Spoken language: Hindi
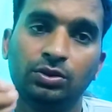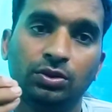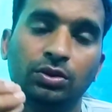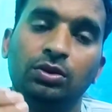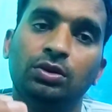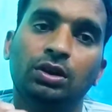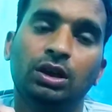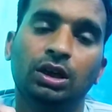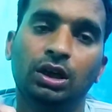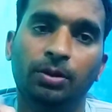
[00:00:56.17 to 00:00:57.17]
तो
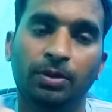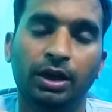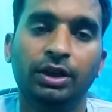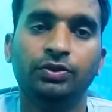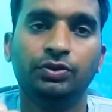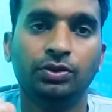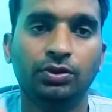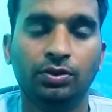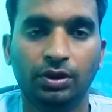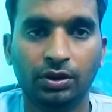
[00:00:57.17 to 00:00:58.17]
हमारे जो
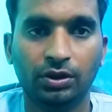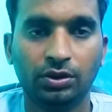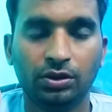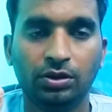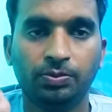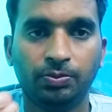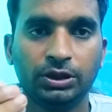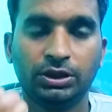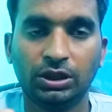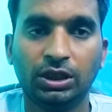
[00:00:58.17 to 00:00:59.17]

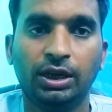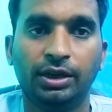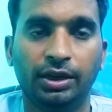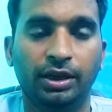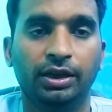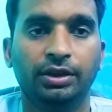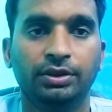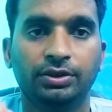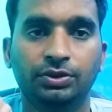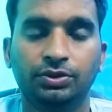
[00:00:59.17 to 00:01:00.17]
पत्रकार है
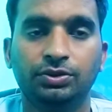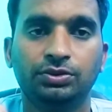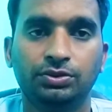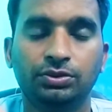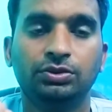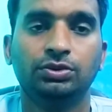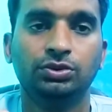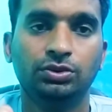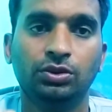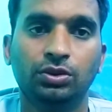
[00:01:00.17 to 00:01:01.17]

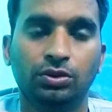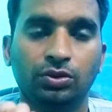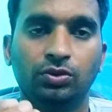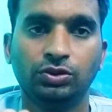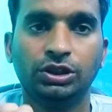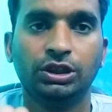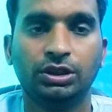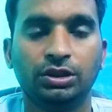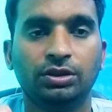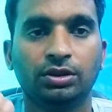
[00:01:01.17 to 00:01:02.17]
जो कुछ
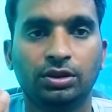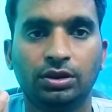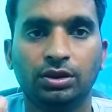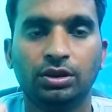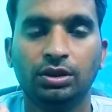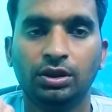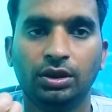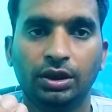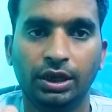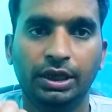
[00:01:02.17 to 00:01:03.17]
एक
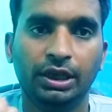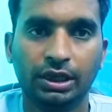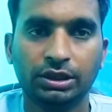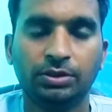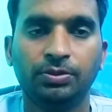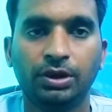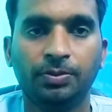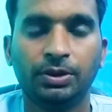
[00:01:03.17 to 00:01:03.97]
घटिया किस्म के